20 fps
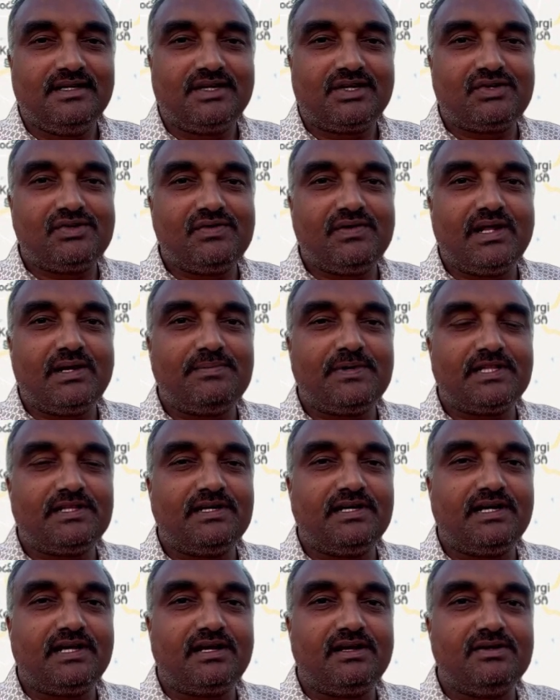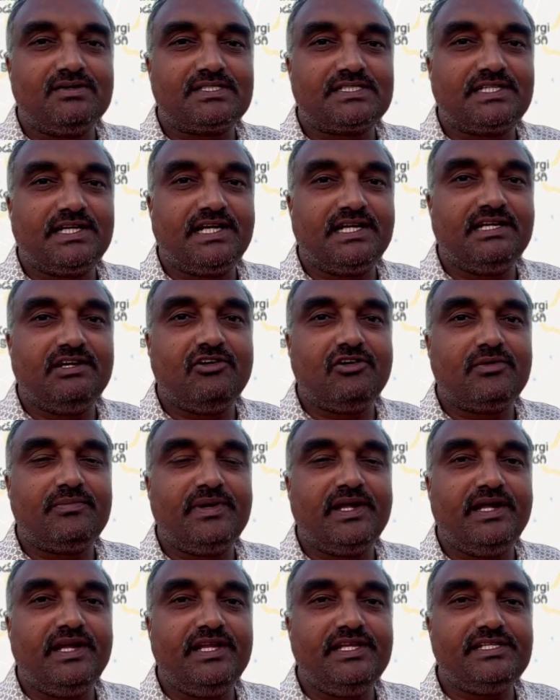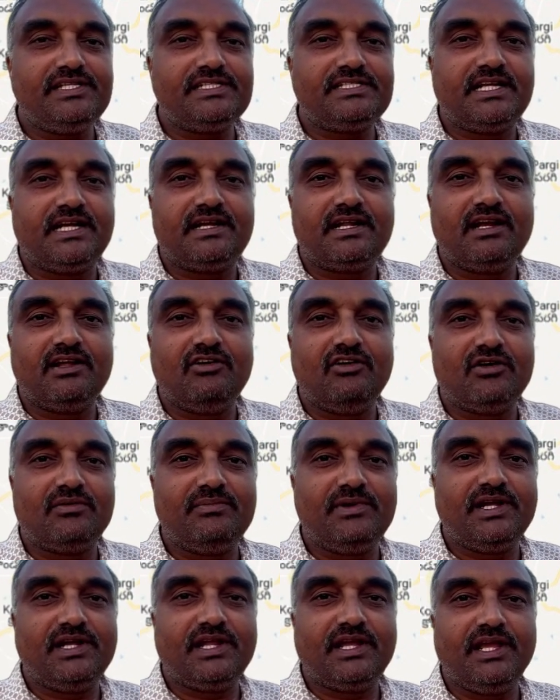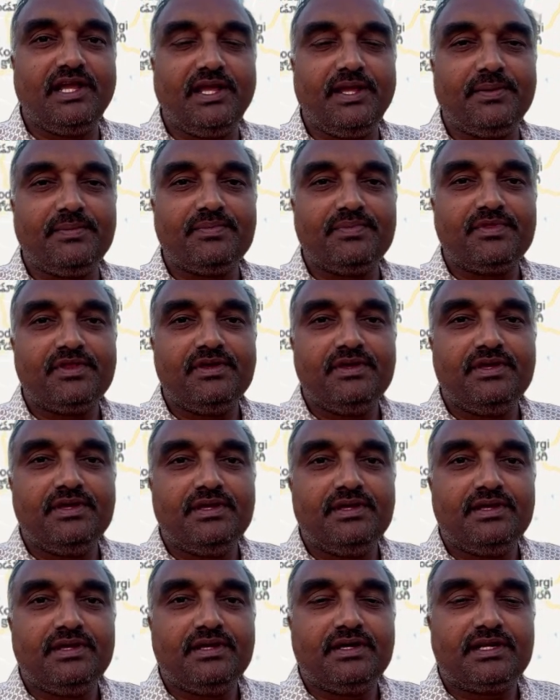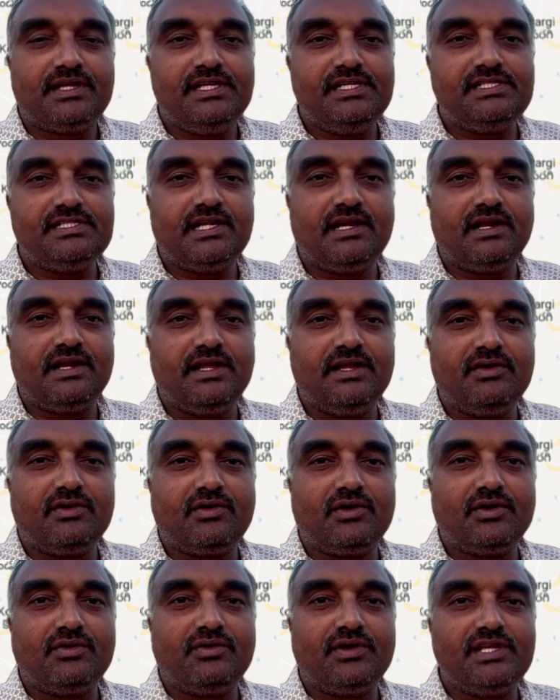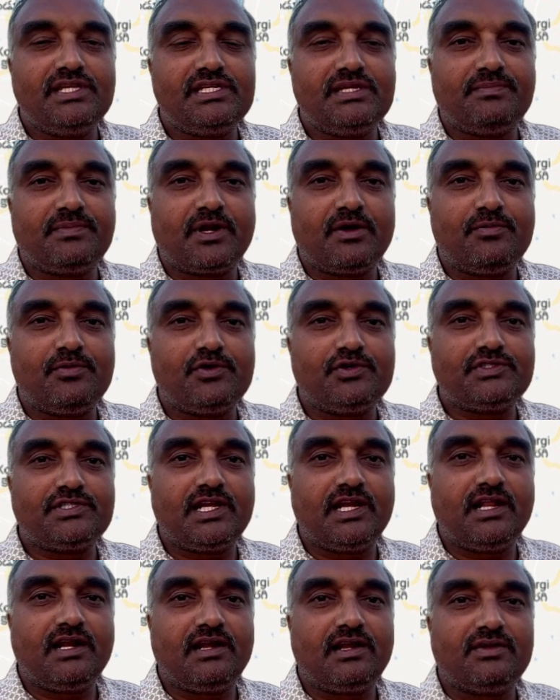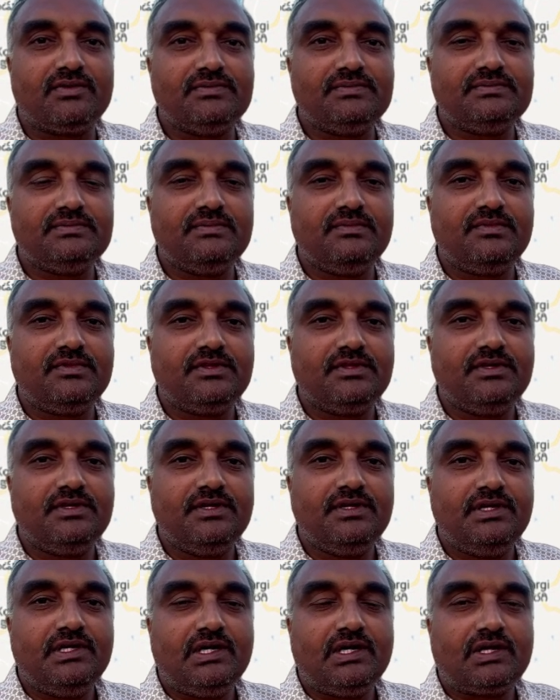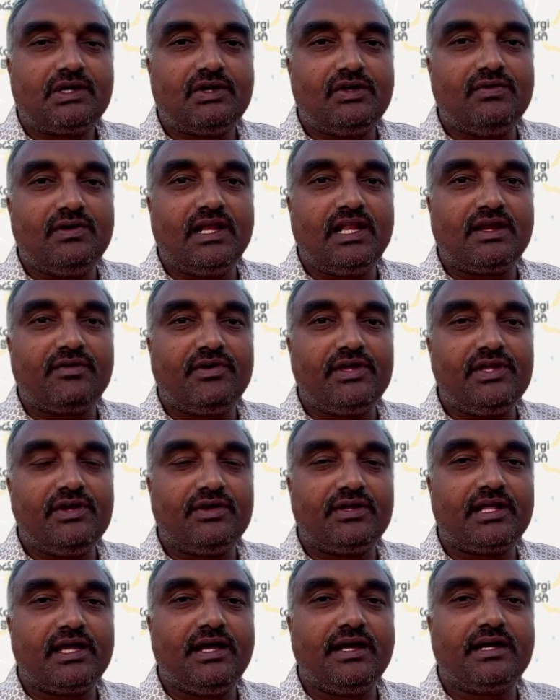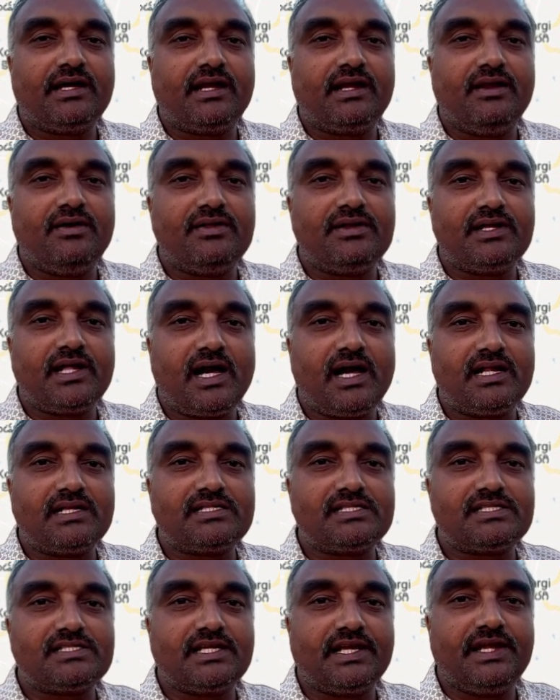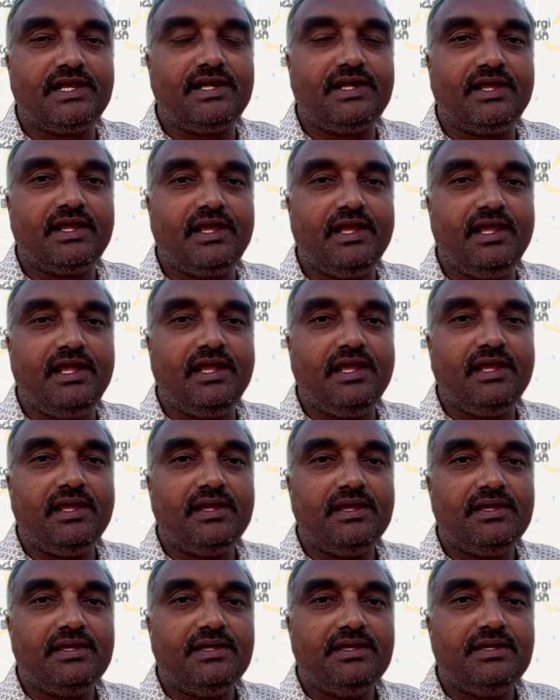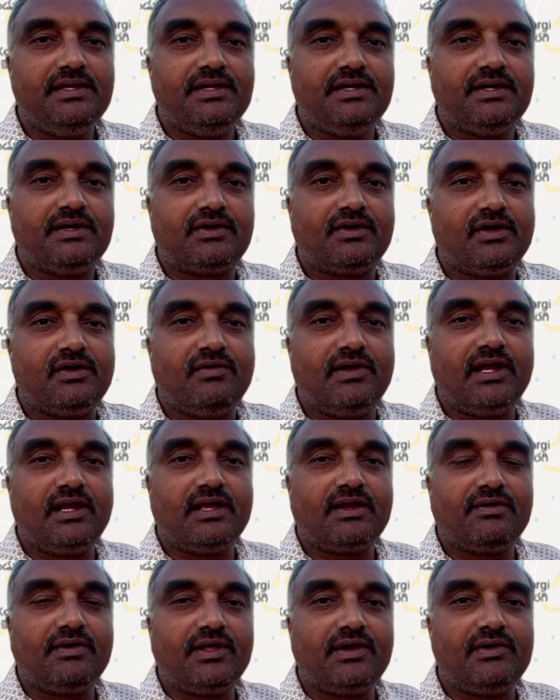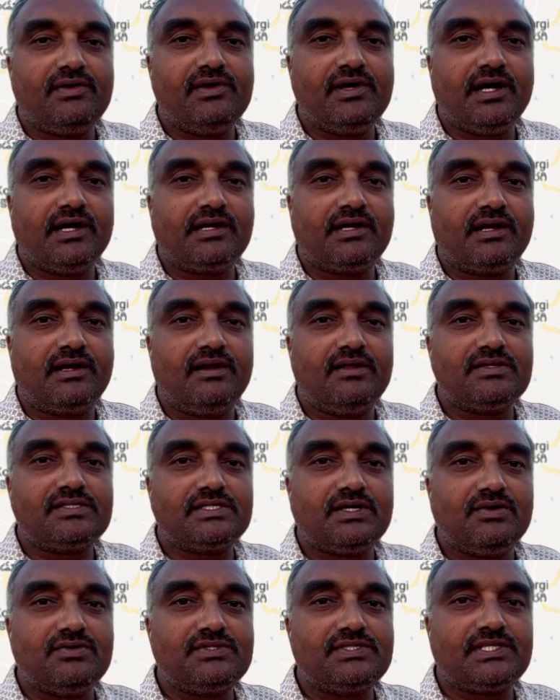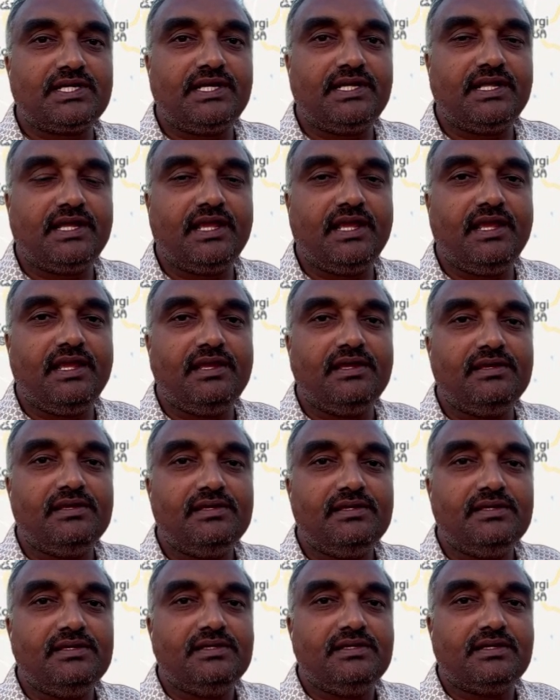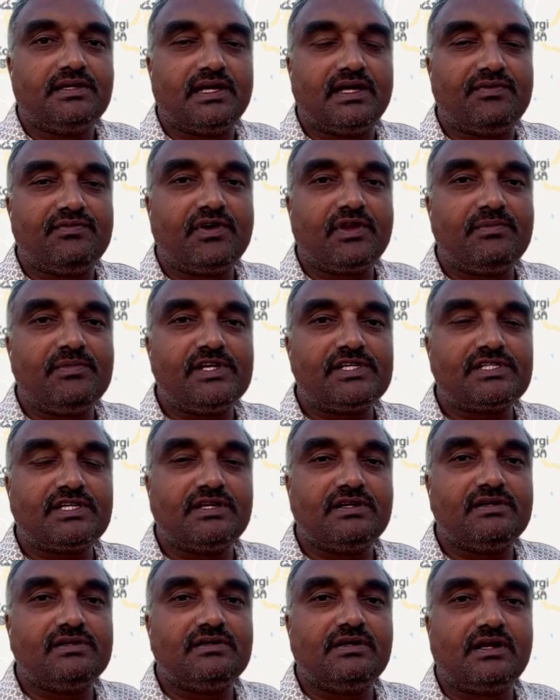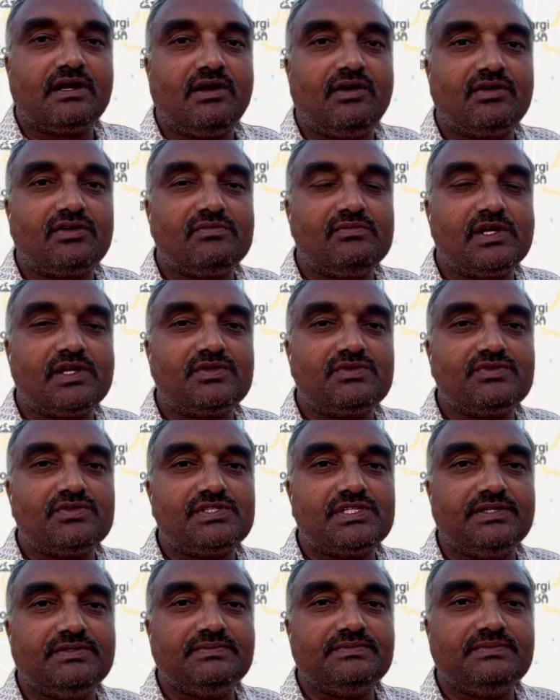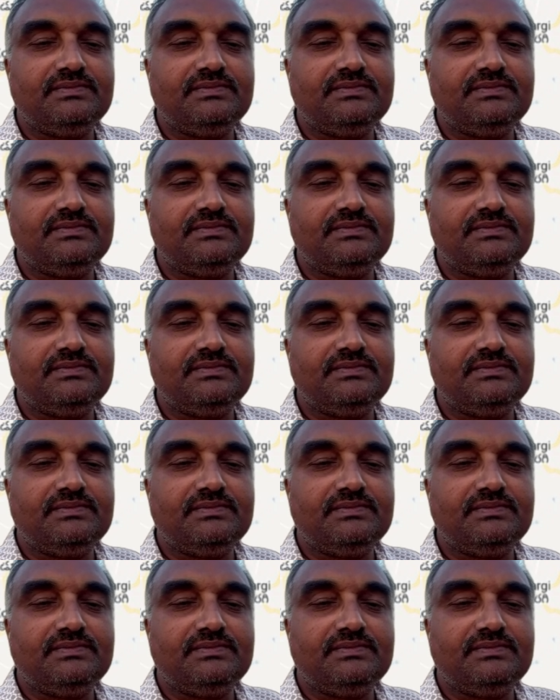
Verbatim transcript: రెండు వేల పదహారులో స్టేట్ గవర్నమెంట్ నుంచి సెంట్రల్ గవర్నమెంట్కి రీజనల్ రింగ్ రోడ్ గురించి ప్రపోజల్ వెళ్ళడం రెండు వేల ఇరవై ఒకటి ఆఖరిలో నార్త్ సైడ్కి రెండు వేల ఇరవై రెండు ఆఖరిలో సౌత్ సైడ్కి కన్ఫర్మేషన్ రావడం మనం చూసాం